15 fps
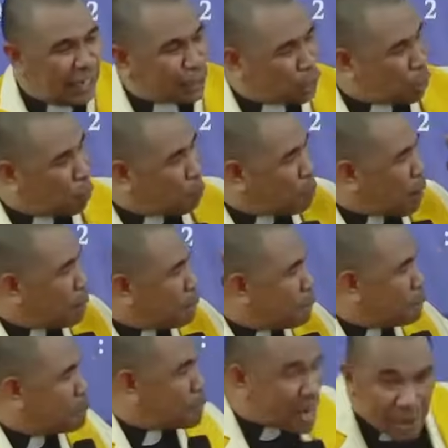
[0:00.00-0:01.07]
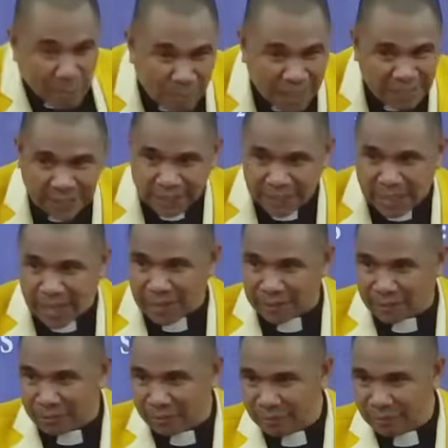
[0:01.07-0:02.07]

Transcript: itu pembebasan.